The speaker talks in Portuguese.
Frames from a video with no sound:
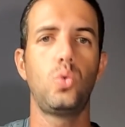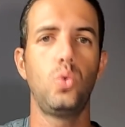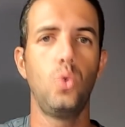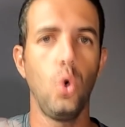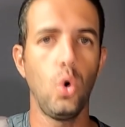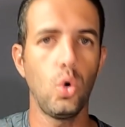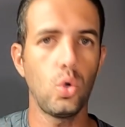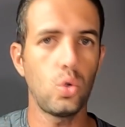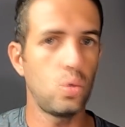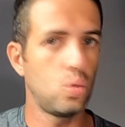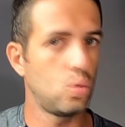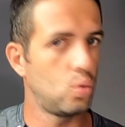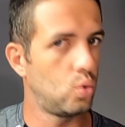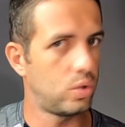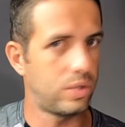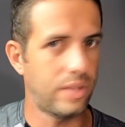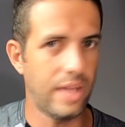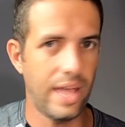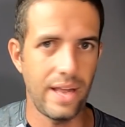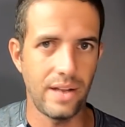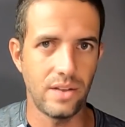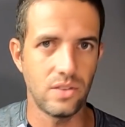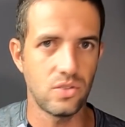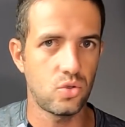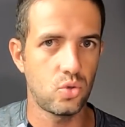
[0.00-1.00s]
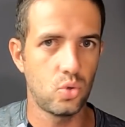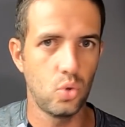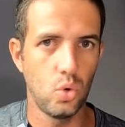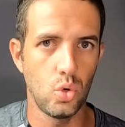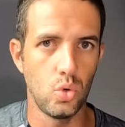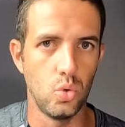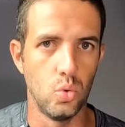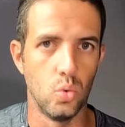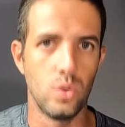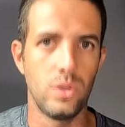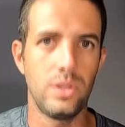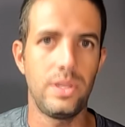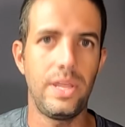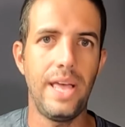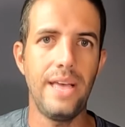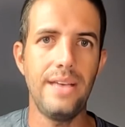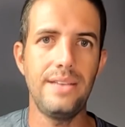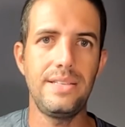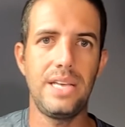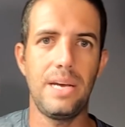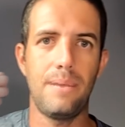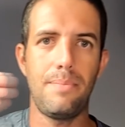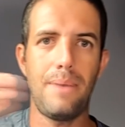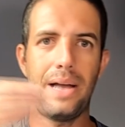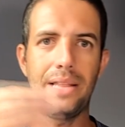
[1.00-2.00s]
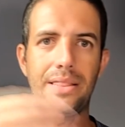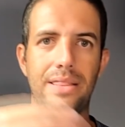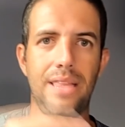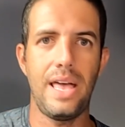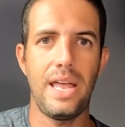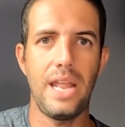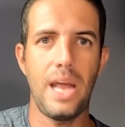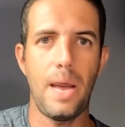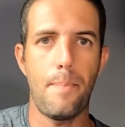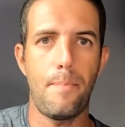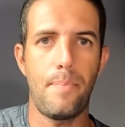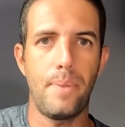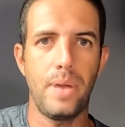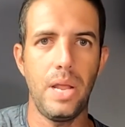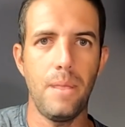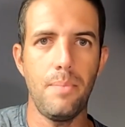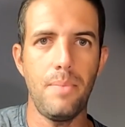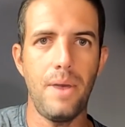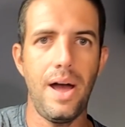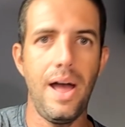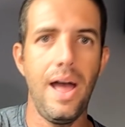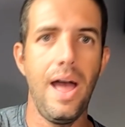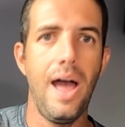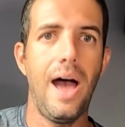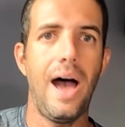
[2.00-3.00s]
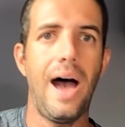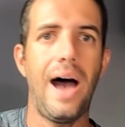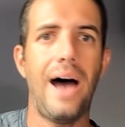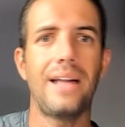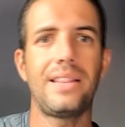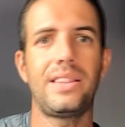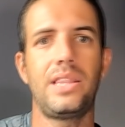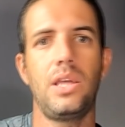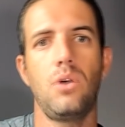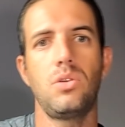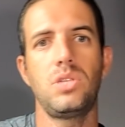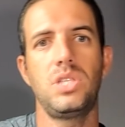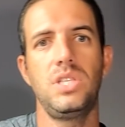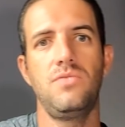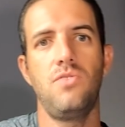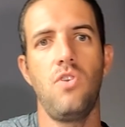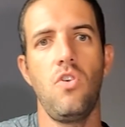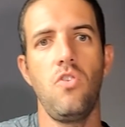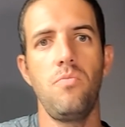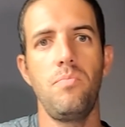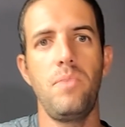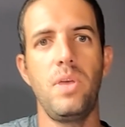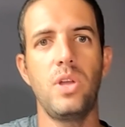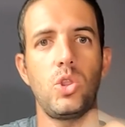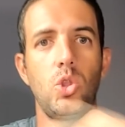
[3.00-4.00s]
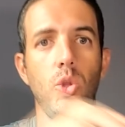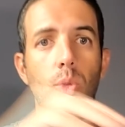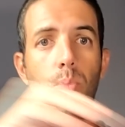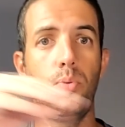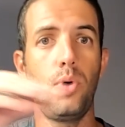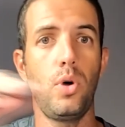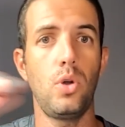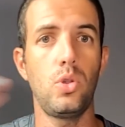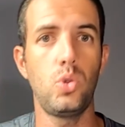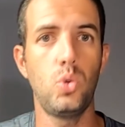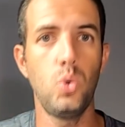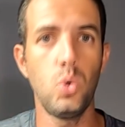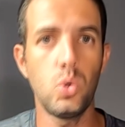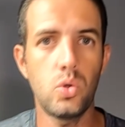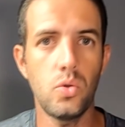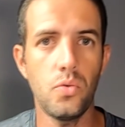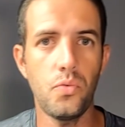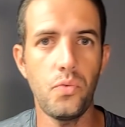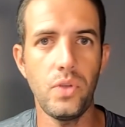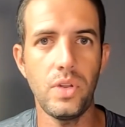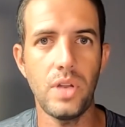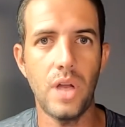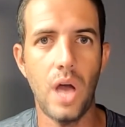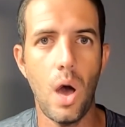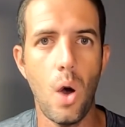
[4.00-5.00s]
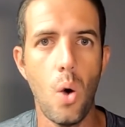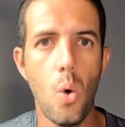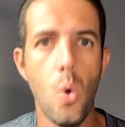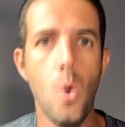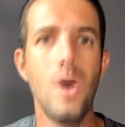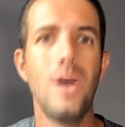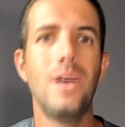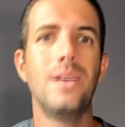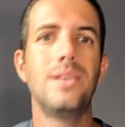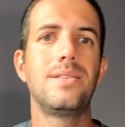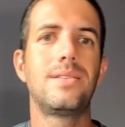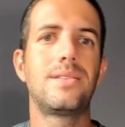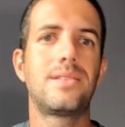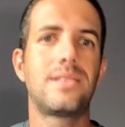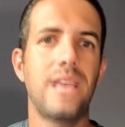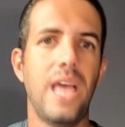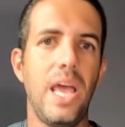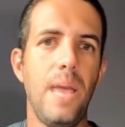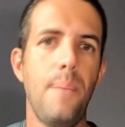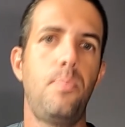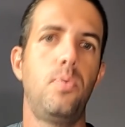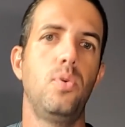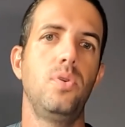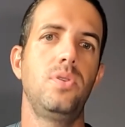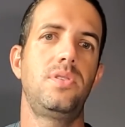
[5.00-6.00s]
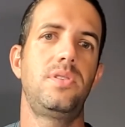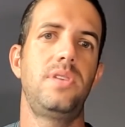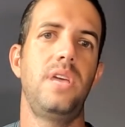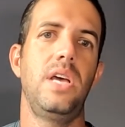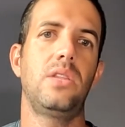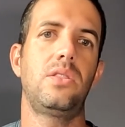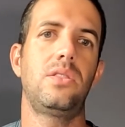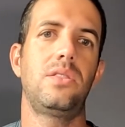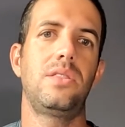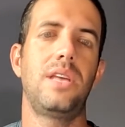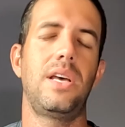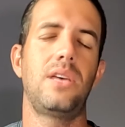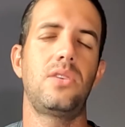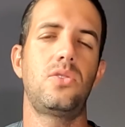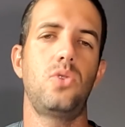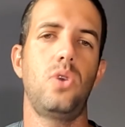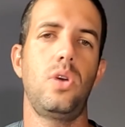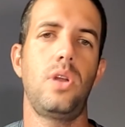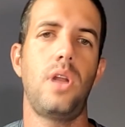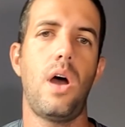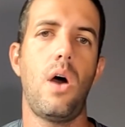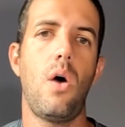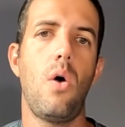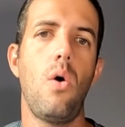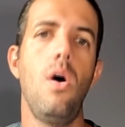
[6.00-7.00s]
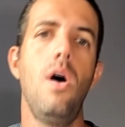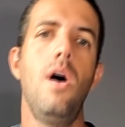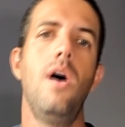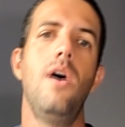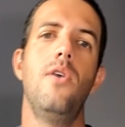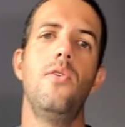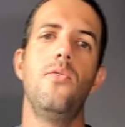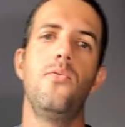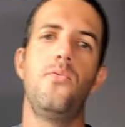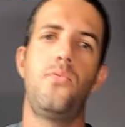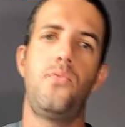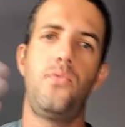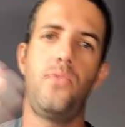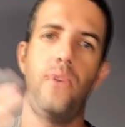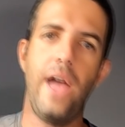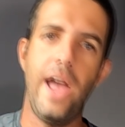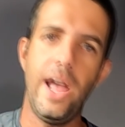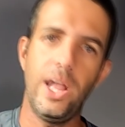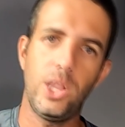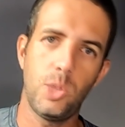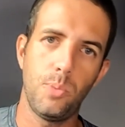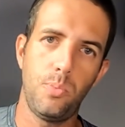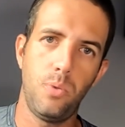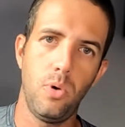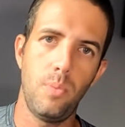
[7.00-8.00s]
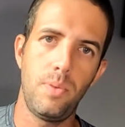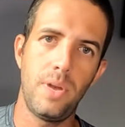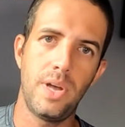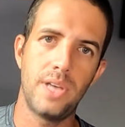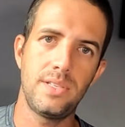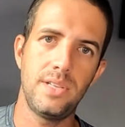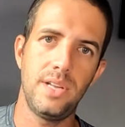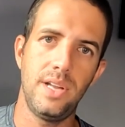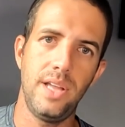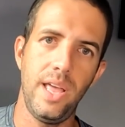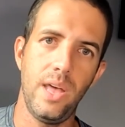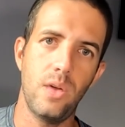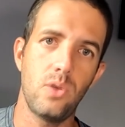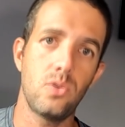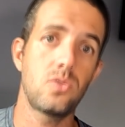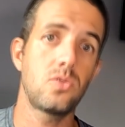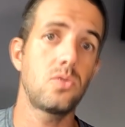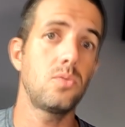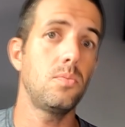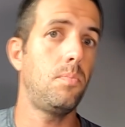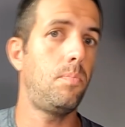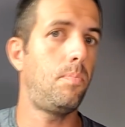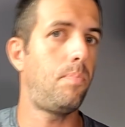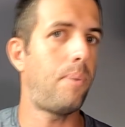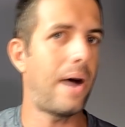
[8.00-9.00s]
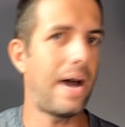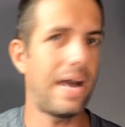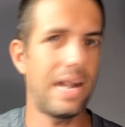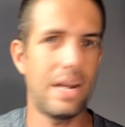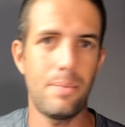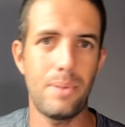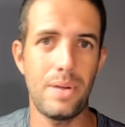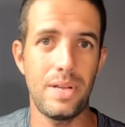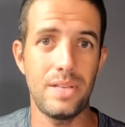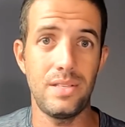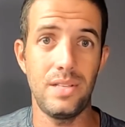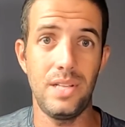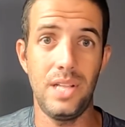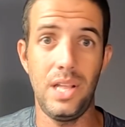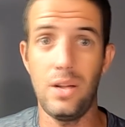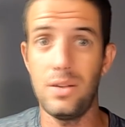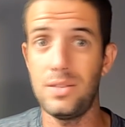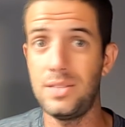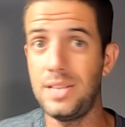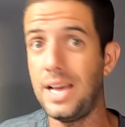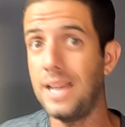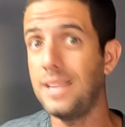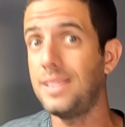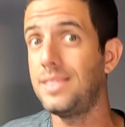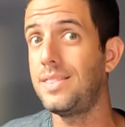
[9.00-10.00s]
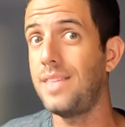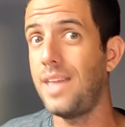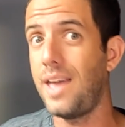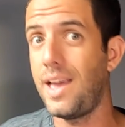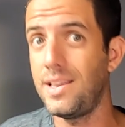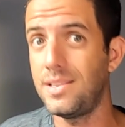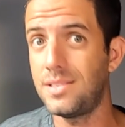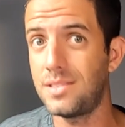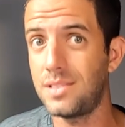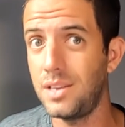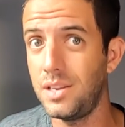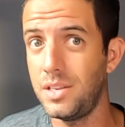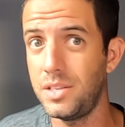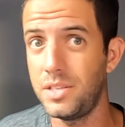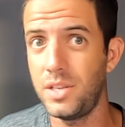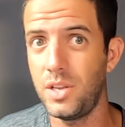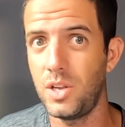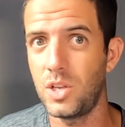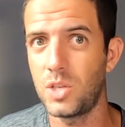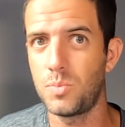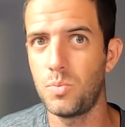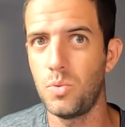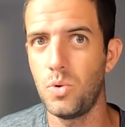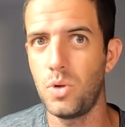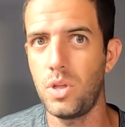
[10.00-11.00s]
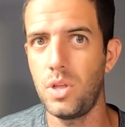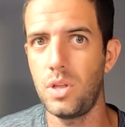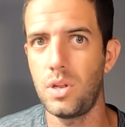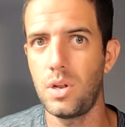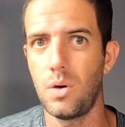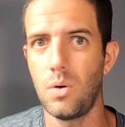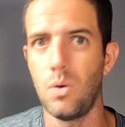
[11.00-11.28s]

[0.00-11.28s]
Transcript: tudo do tênis, tudo, desde a matéria-prima até o desenvolvimento do produto final 100% nacional, feito por brasileiros, para brasileiros e até estrangeiros, por que